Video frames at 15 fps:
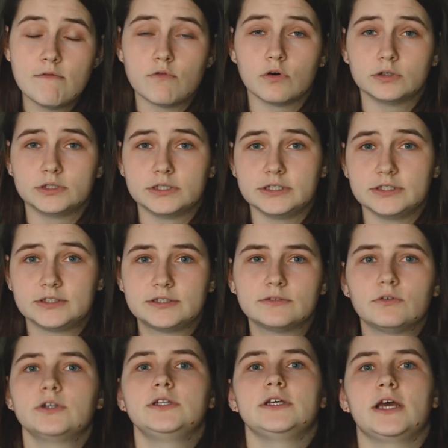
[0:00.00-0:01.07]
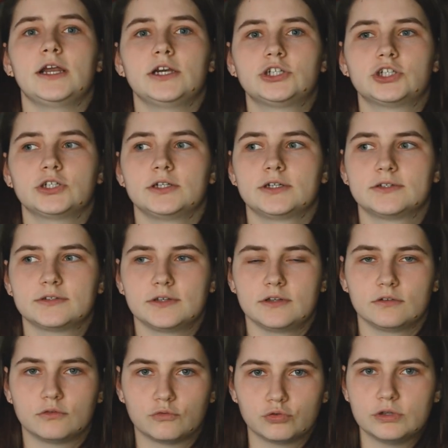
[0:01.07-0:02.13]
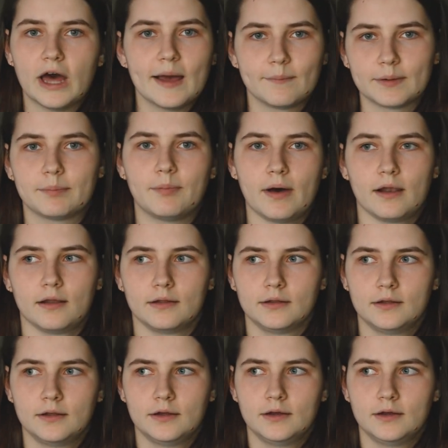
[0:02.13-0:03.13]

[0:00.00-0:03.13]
Вот, и сегодня я решила рассказать, куда я пропала